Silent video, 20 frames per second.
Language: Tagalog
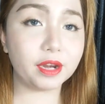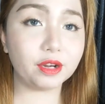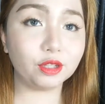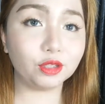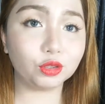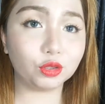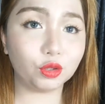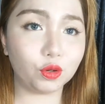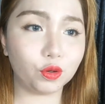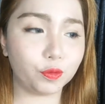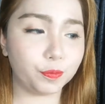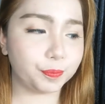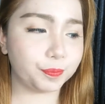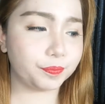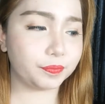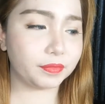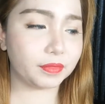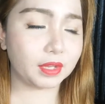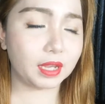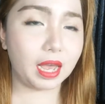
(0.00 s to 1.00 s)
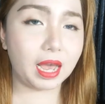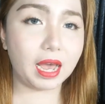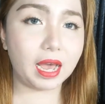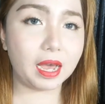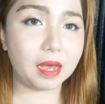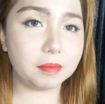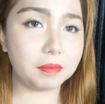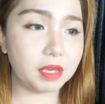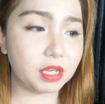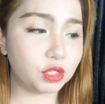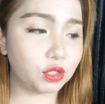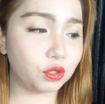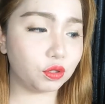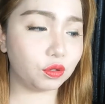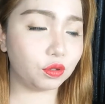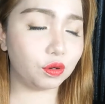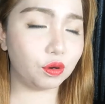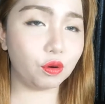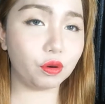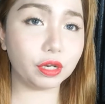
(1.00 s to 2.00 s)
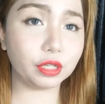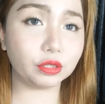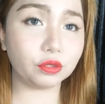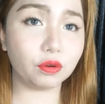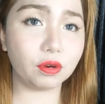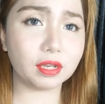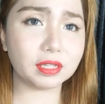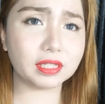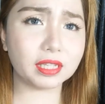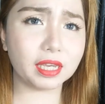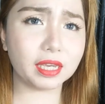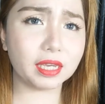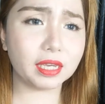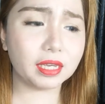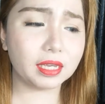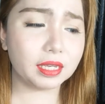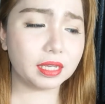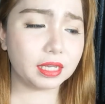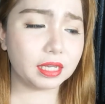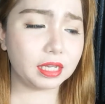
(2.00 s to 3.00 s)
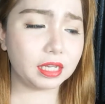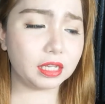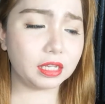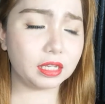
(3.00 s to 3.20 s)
Pero ito, uh, medyo okay to kasi